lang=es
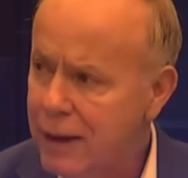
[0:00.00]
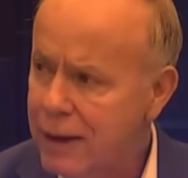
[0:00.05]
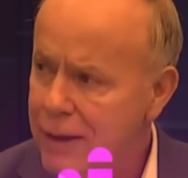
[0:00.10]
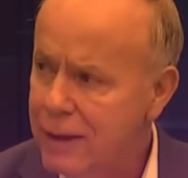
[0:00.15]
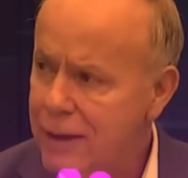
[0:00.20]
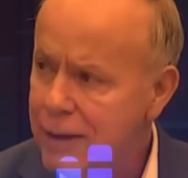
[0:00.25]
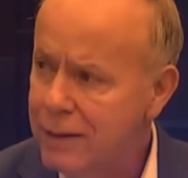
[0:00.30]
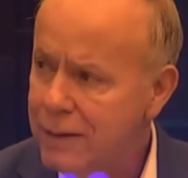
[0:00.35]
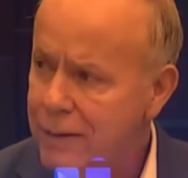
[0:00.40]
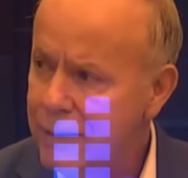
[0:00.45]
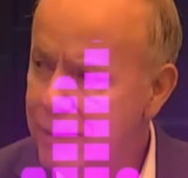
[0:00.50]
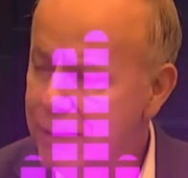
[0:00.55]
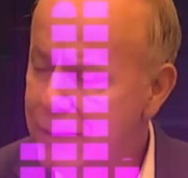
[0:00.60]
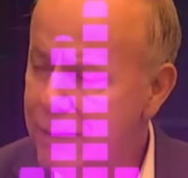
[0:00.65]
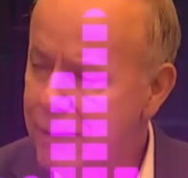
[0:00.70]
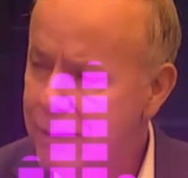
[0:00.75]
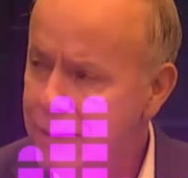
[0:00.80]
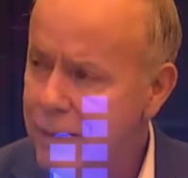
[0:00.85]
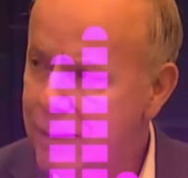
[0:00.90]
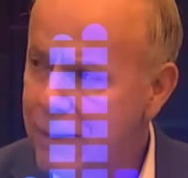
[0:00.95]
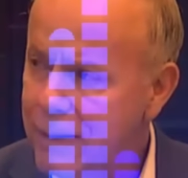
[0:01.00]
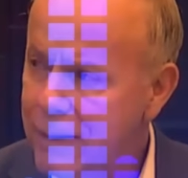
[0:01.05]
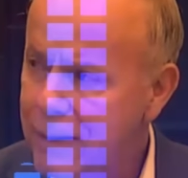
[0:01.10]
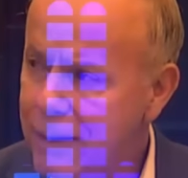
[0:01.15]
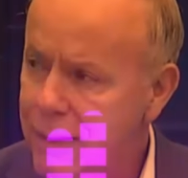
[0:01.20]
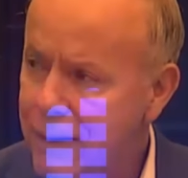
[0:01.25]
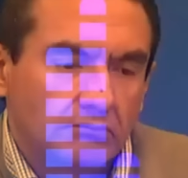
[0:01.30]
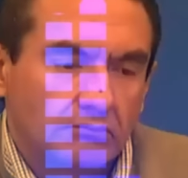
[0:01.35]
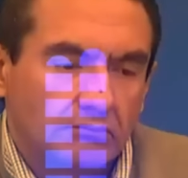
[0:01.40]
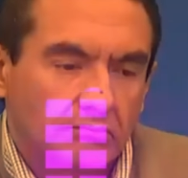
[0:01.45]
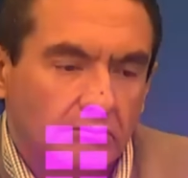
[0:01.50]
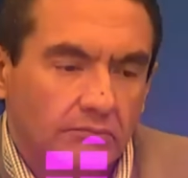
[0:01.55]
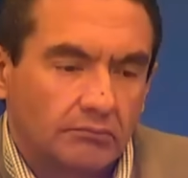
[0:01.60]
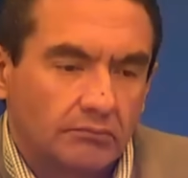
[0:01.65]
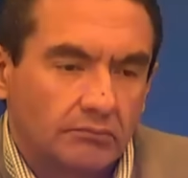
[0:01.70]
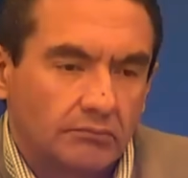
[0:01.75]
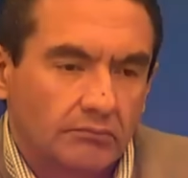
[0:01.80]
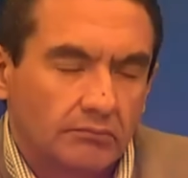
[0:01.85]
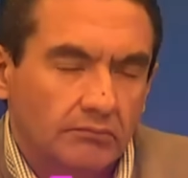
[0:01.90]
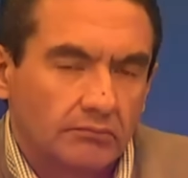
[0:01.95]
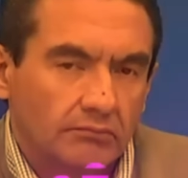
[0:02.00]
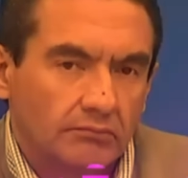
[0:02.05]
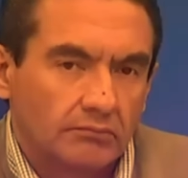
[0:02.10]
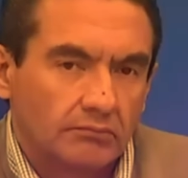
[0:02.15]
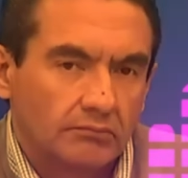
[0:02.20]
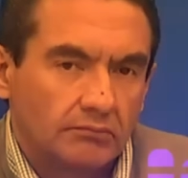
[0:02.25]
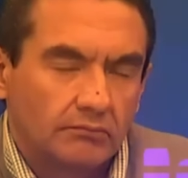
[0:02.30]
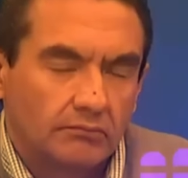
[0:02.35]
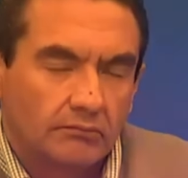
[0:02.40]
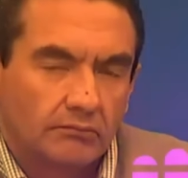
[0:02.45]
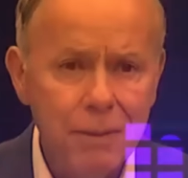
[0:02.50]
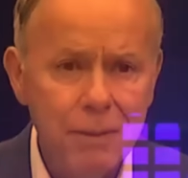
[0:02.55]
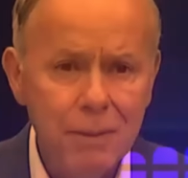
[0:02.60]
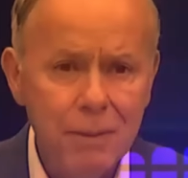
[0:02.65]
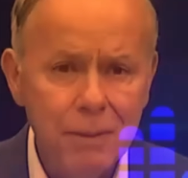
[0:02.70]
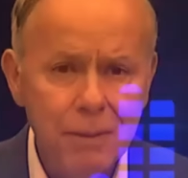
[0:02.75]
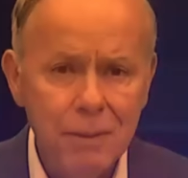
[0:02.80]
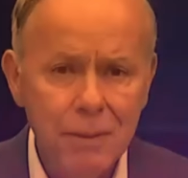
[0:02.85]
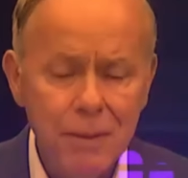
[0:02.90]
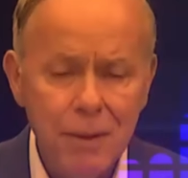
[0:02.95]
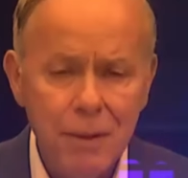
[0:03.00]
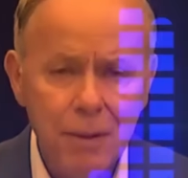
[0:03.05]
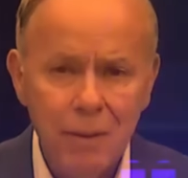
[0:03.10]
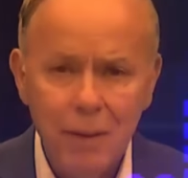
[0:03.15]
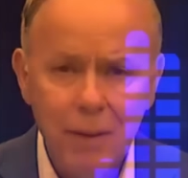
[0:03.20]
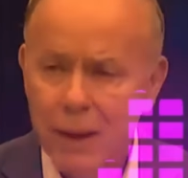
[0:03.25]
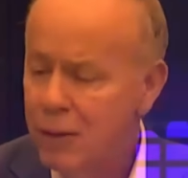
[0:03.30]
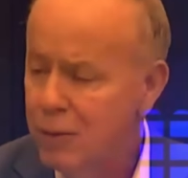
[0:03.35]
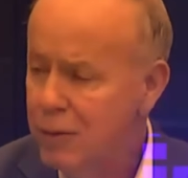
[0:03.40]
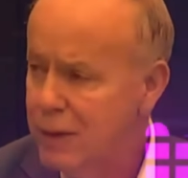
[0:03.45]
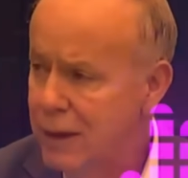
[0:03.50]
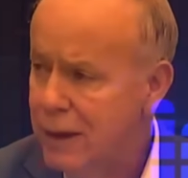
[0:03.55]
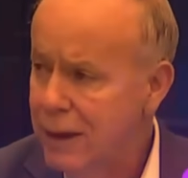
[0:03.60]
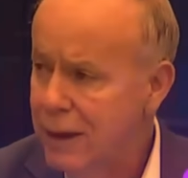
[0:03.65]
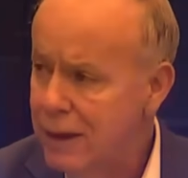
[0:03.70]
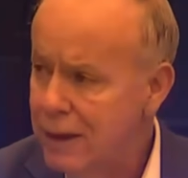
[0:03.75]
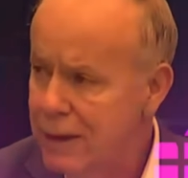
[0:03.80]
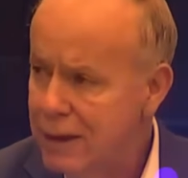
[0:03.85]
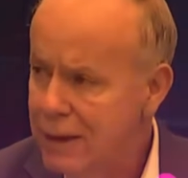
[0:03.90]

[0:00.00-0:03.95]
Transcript: arte? ¿A qué país? ¿Va a ir a un cine